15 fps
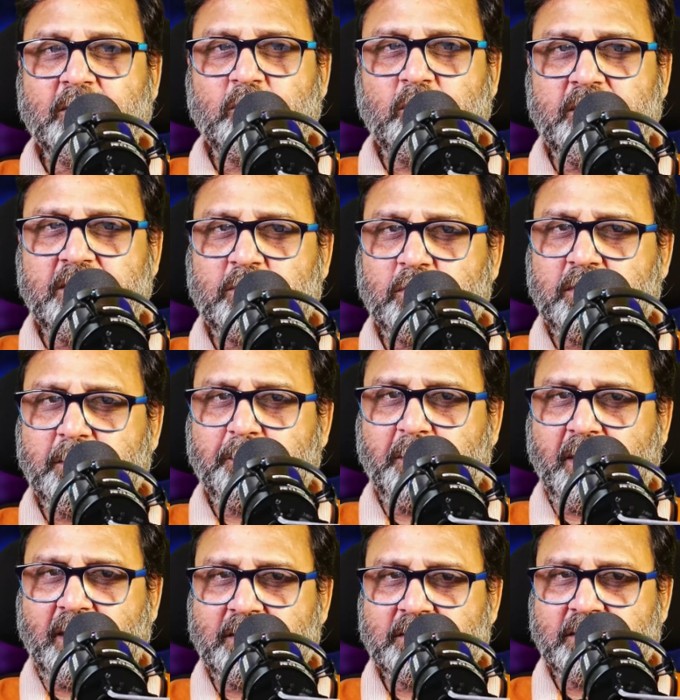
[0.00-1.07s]
तो ये तो सिर्फ
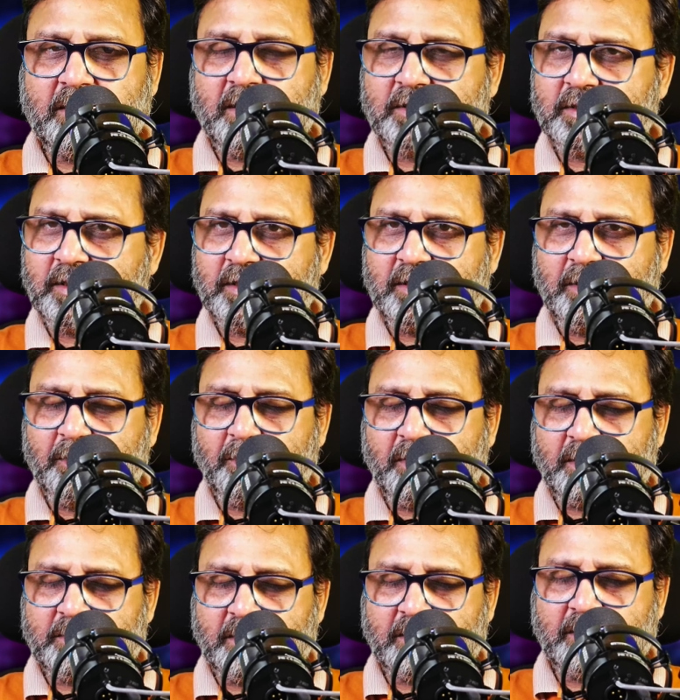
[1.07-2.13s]
प्याज के अदरक के
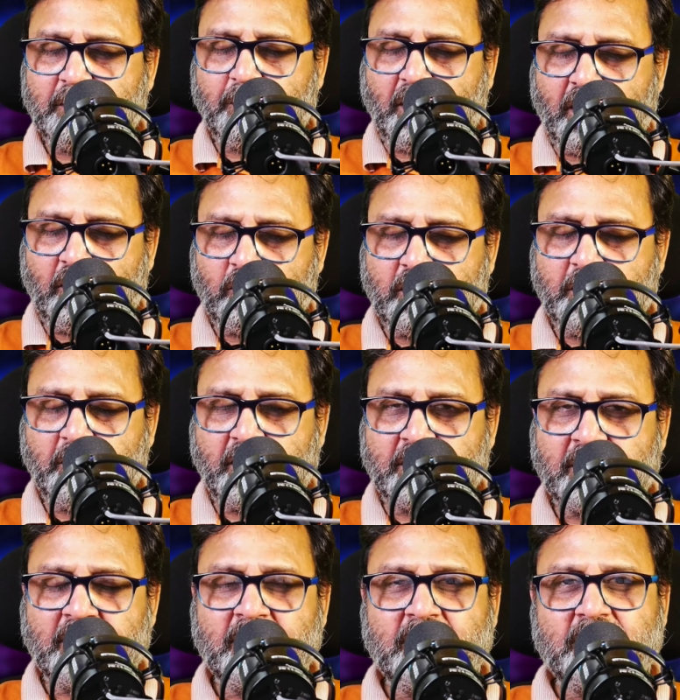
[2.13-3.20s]
अदरक के भाव की बात
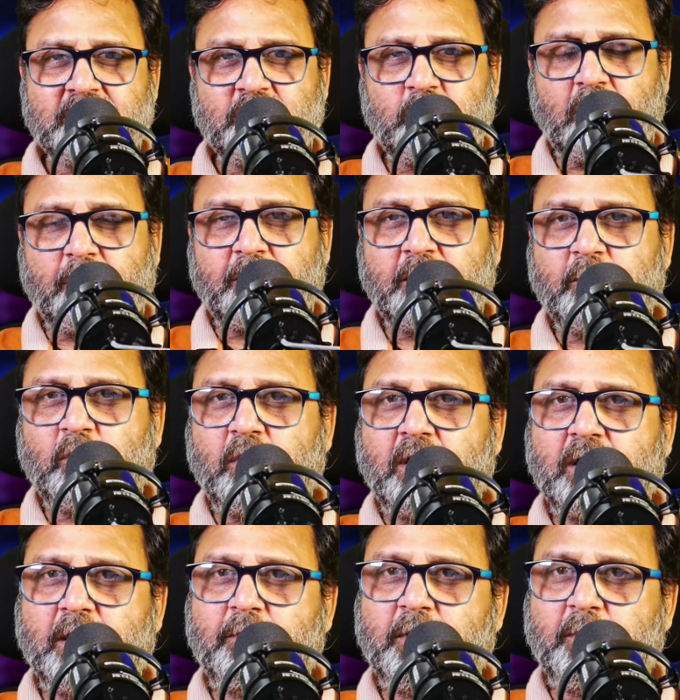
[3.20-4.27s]
जो आपने बोला कि
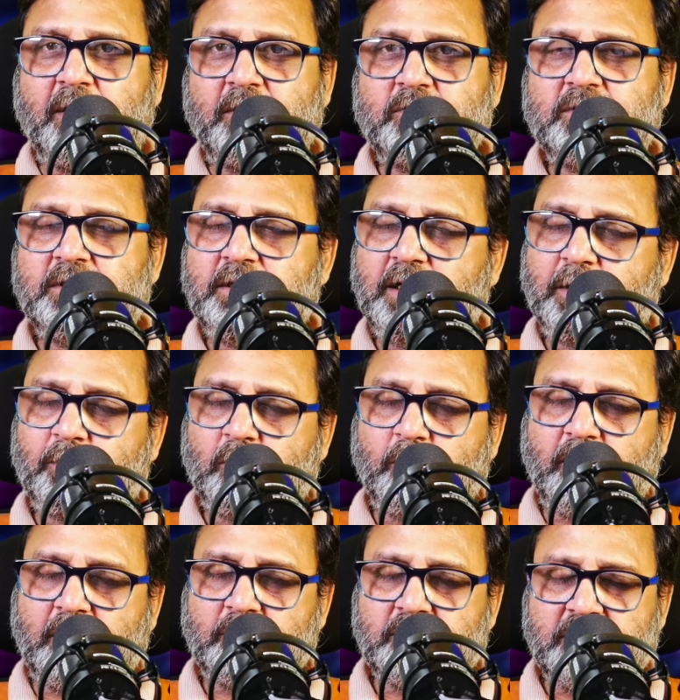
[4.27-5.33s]
हमें भाव चाहिए आपको भाव
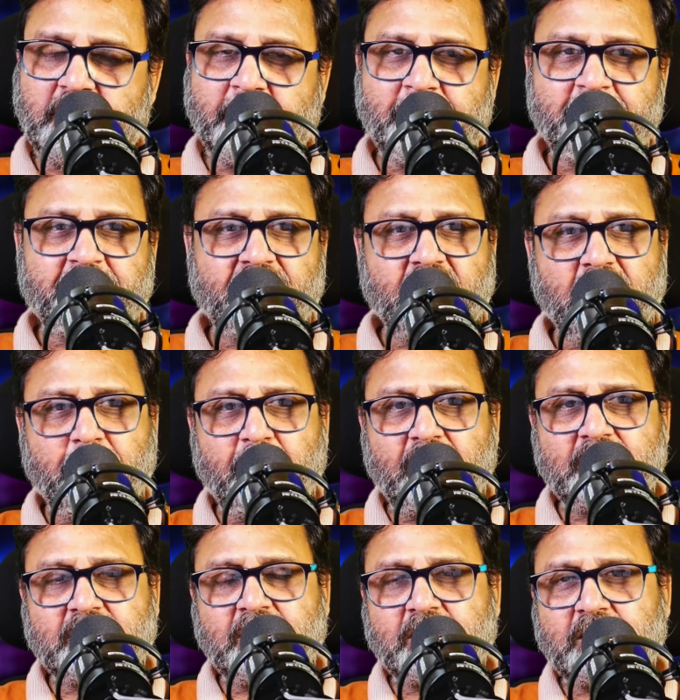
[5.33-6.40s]
दिए अब बात
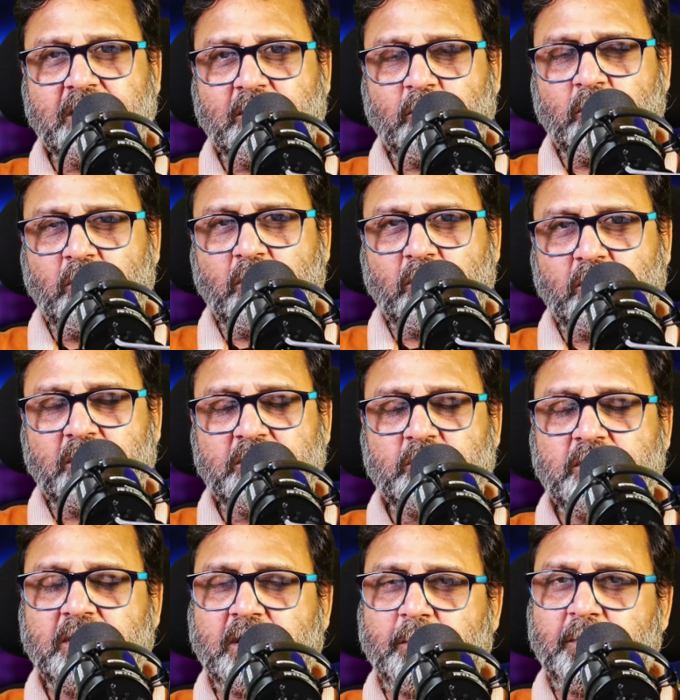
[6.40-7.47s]
करते हैं उन लोगों की जो ये
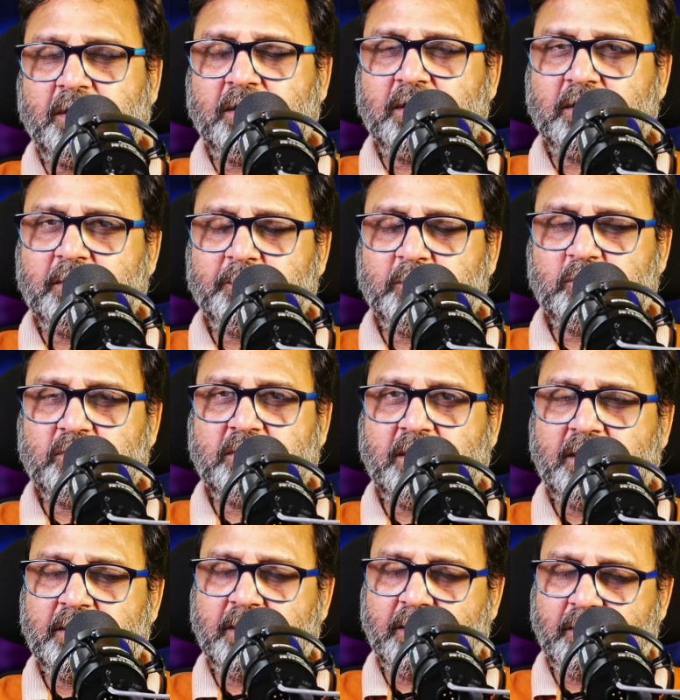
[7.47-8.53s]
कमेंट करके पूछते हैं
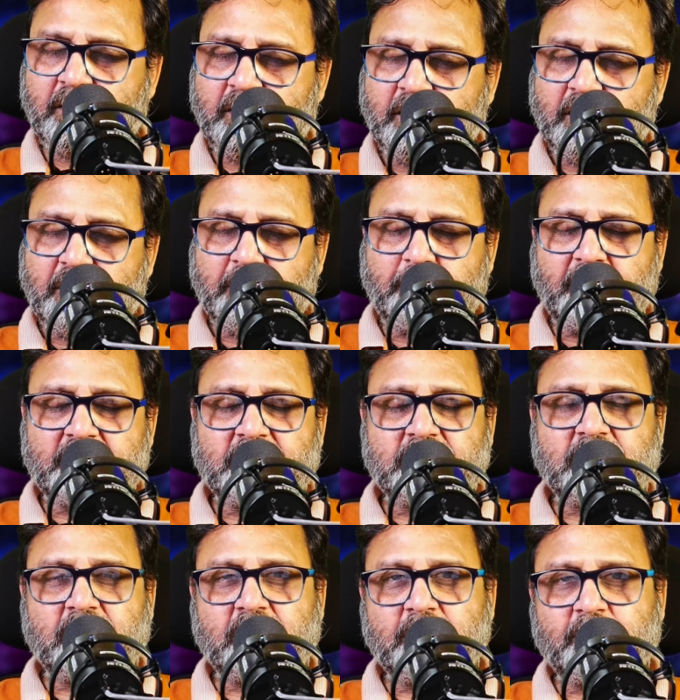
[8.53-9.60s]
या मैसेज
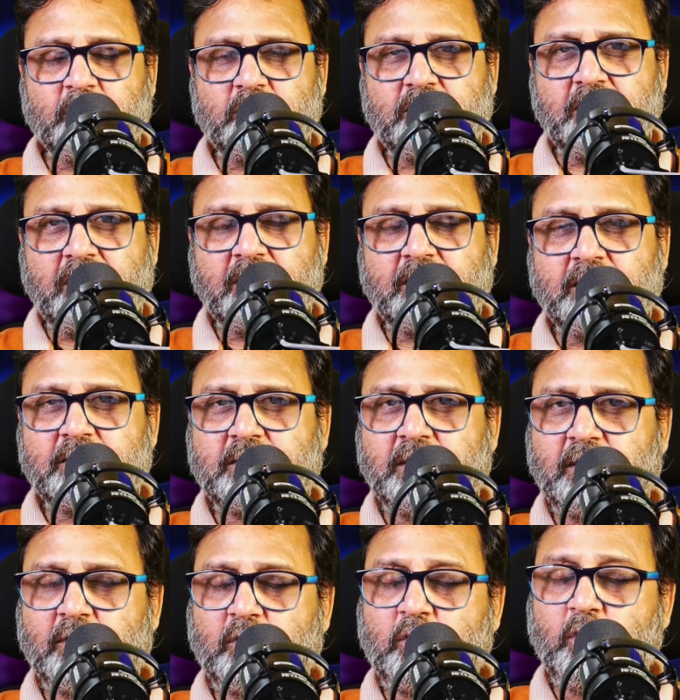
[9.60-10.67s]
करके पूछते हैं कि सर
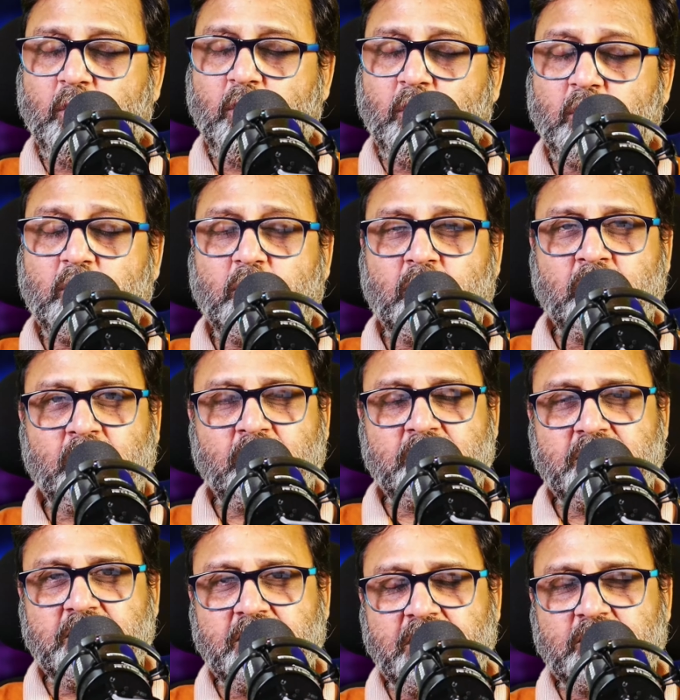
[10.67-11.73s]
और कौन कौन सी
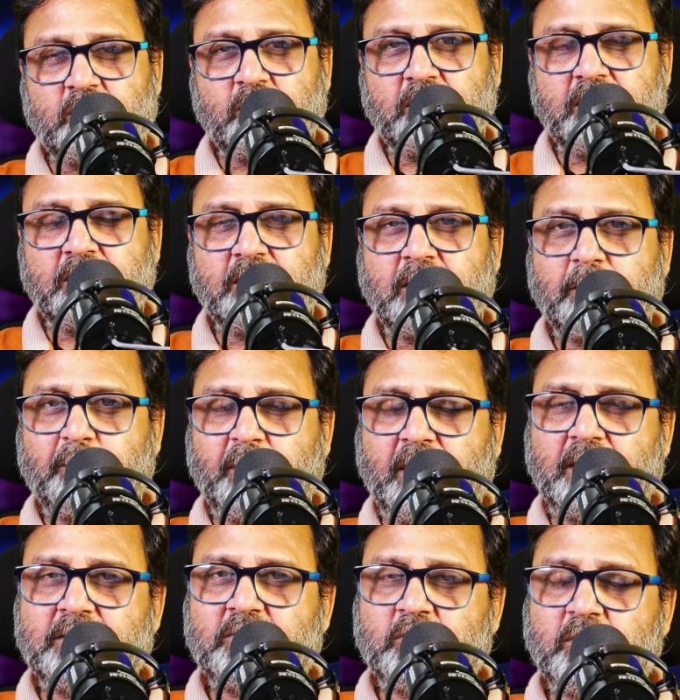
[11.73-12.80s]
देशों के अंदर प्याज
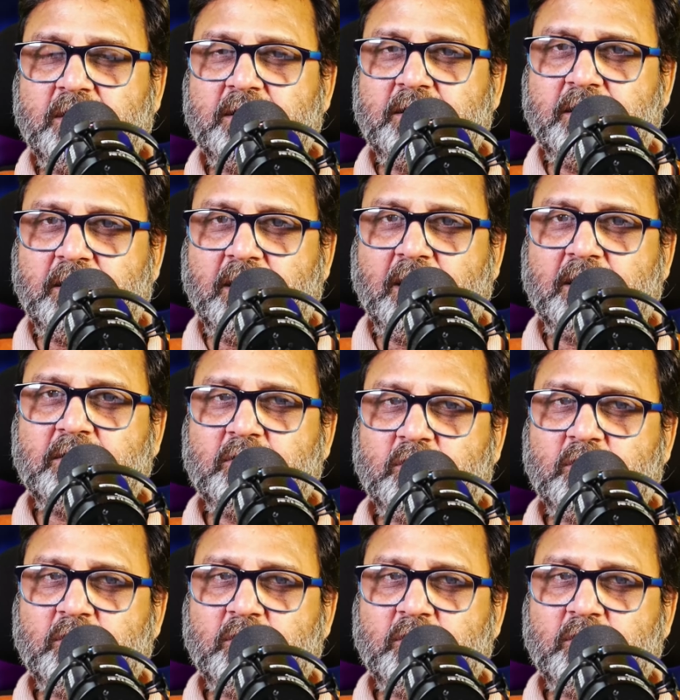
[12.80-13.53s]
जो है निर्यात